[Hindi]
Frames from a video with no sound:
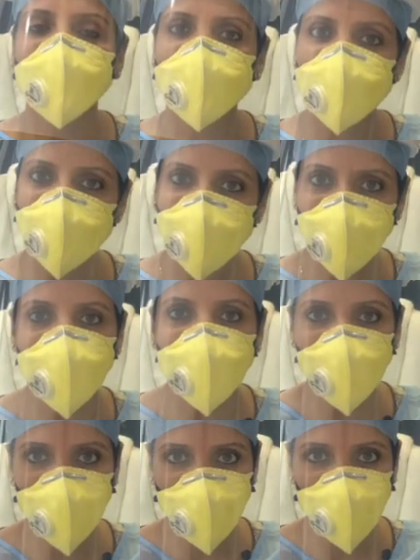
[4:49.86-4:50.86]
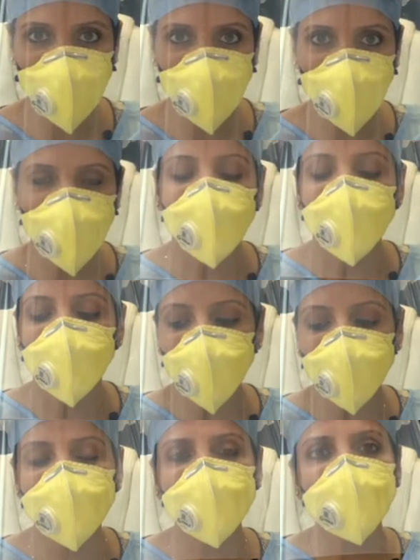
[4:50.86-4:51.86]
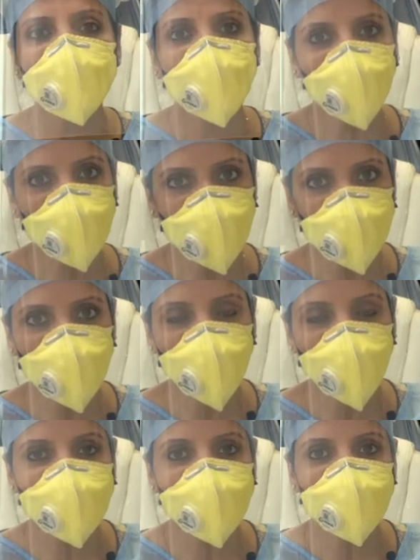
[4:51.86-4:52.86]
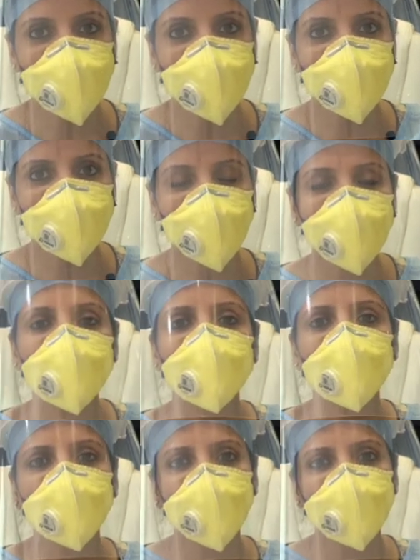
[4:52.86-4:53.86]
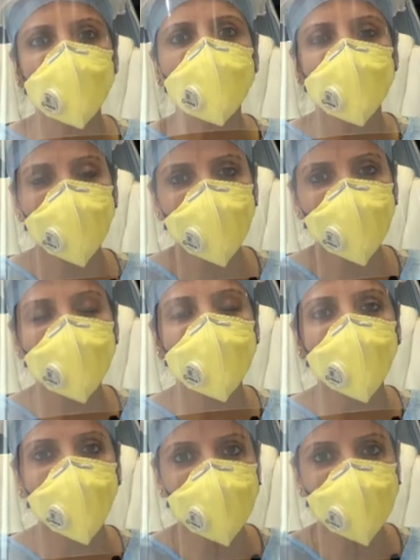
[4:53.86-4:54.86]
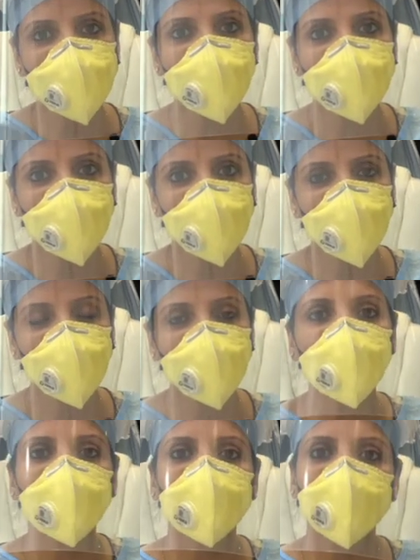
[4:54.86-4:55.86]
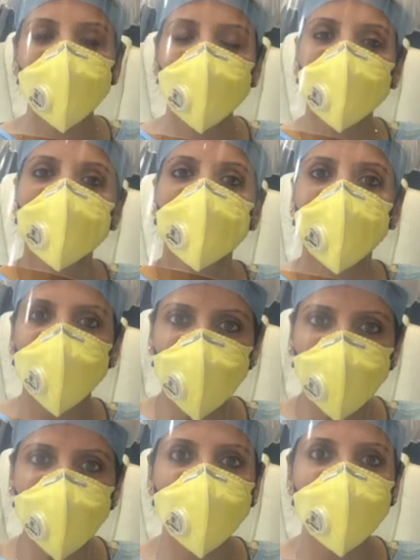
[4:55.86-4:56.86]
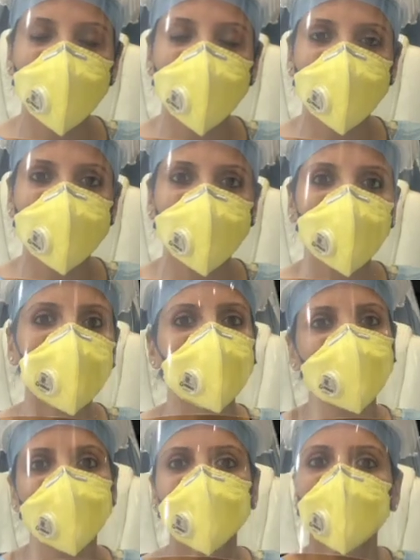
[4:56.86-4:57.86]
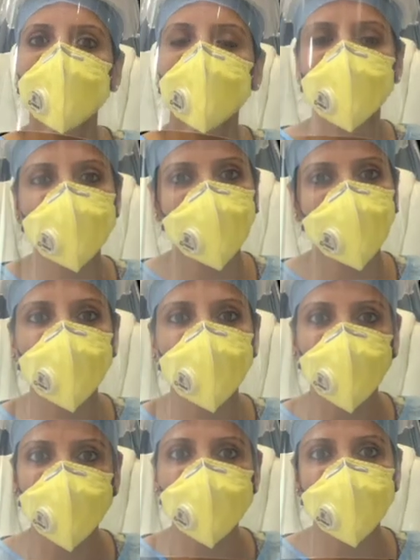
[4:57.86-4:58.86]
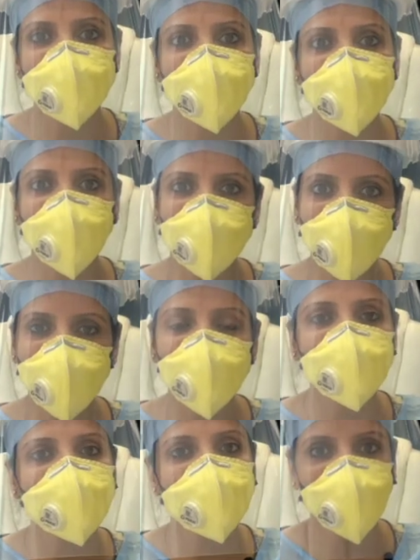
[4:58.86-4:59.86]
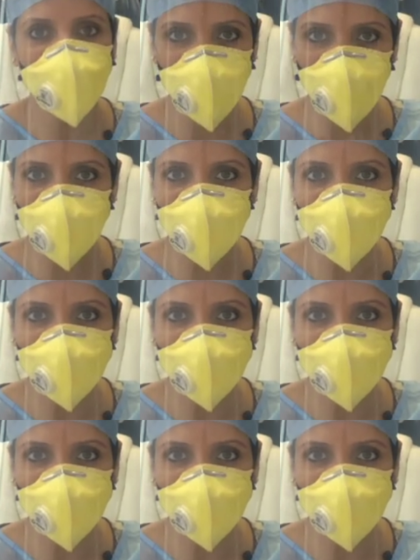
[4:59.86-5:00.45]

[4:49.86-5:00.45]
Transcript: दैट इज़ वेरी गुड वन ईयर के बाद के जो वैक्सीनेशंस हैं वो काफ़ी फिर गैप्स में आ जाते हैं और वो थोड़ा और डिले भी हो जाए तो उसमें कोई और ज़्यादा प्रॉब्लम जैसी बात नहीं है रिस्क नहीं है